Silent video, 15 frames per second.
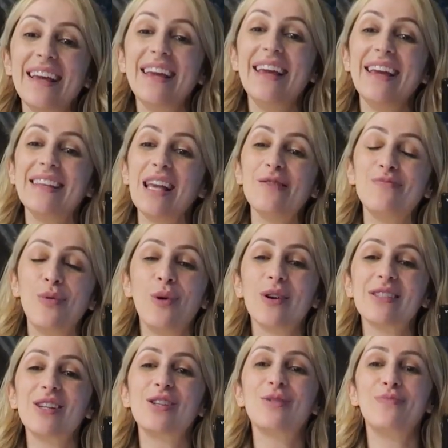E
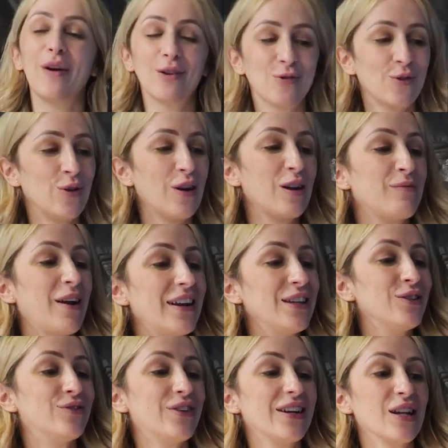depois a gente passou no
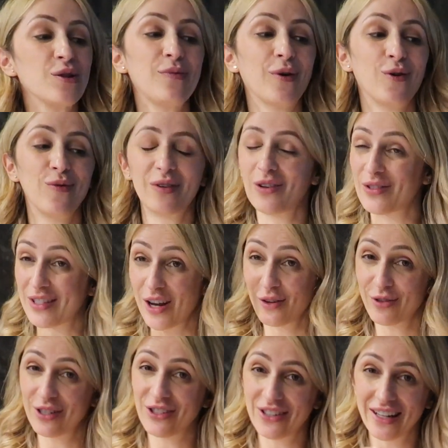armarinho Fernando para comprar nossa
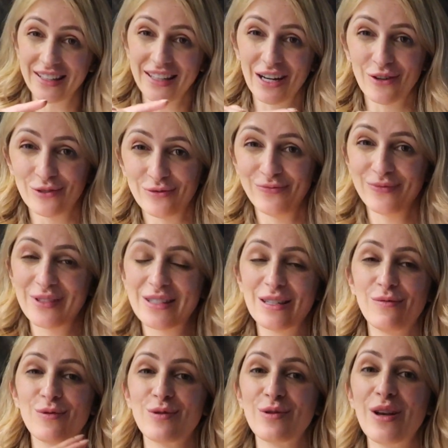árvore de Natal.
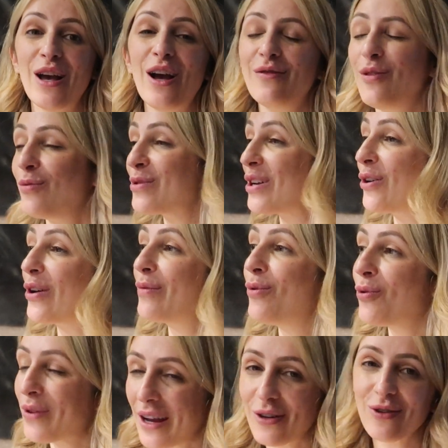Estamos, vamos agora
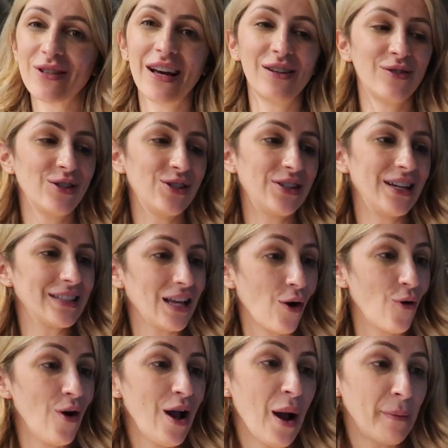montar nossa árvore de Natal.